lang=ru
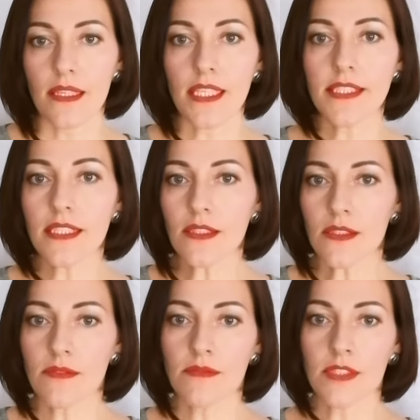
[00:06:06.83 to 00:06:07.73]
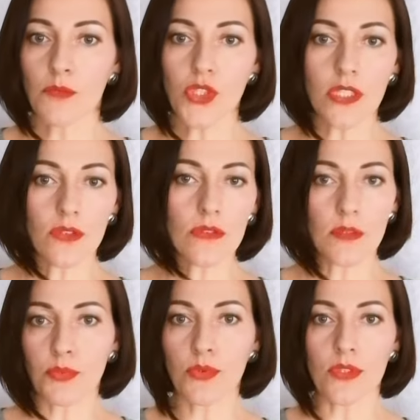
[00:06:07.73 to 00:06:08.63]
Для тех, возможно, кто
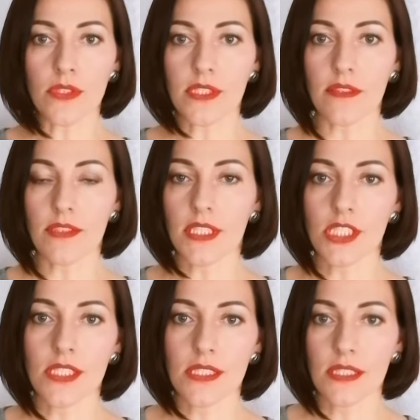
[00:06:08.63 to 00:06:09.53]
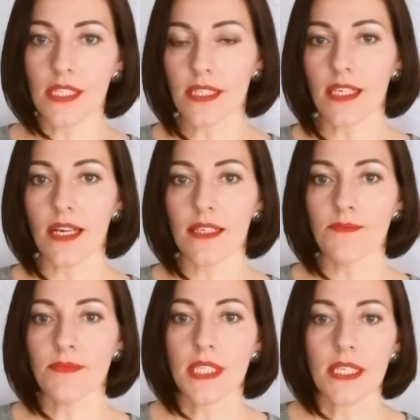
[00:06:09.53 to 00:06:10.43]
запутался в этой жизни, как
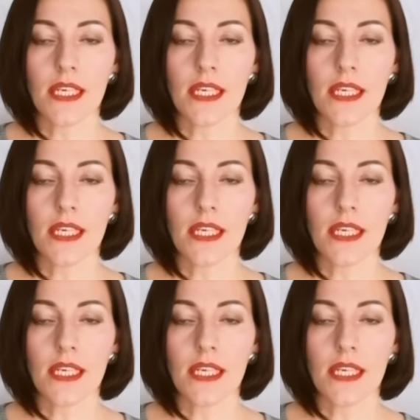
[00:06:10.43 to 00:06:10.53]
я,